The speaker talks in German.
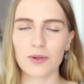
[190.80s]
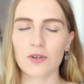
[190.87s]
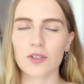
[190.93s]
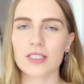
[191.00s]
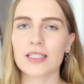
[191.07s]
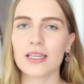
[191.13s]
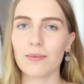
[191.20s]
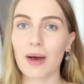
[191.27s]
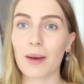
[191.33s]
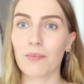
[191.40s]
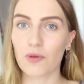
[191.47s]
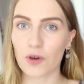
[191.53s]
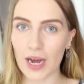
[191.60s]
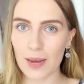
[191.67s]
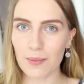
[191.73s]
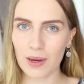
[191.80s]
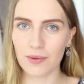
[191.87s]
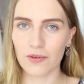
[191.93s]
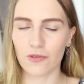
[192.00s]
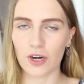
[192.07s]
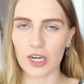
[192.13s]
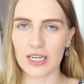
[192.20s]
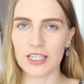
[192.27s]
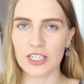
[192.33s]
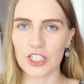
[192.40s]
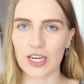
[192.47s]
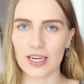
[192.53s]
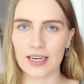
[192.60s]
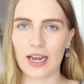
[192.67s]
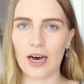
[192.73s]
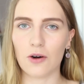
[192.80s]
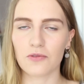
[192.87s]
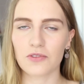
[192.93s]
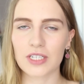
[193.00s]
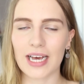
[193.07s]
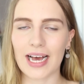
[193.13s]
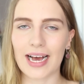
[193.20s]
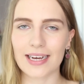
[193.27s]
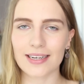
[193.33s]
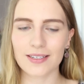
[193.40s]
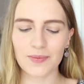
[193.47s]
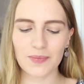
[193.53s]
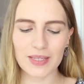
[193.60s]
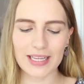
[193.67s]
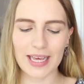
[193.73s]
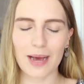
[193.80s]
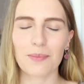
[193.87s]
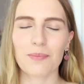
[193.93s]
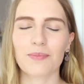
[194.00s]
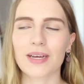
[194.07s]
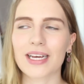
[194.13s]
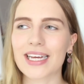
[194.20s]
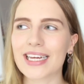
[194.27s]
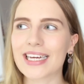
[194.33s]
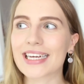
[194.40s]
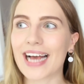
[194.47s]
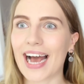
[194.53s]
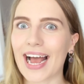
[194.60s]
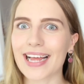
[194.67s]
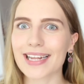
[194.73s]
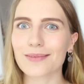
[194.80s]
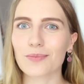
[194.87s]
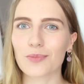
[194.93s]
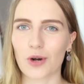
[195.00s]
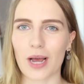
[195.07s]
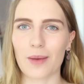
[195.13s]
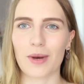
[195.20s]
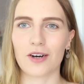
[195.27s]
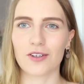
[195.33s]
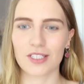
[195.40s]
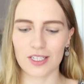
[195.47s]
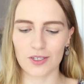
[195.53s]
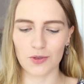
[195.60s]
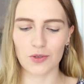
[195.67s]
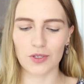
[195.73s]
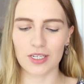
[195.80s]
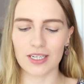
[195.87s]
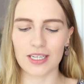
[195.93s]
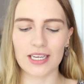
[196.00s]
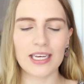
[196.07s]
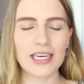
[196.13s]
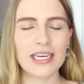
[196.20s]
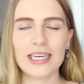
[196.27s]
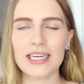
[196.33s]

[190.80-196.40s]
benutze immer Primer, bevor ich Lidschatten auftrage. Ich habe kein Primer aus der Drogerie.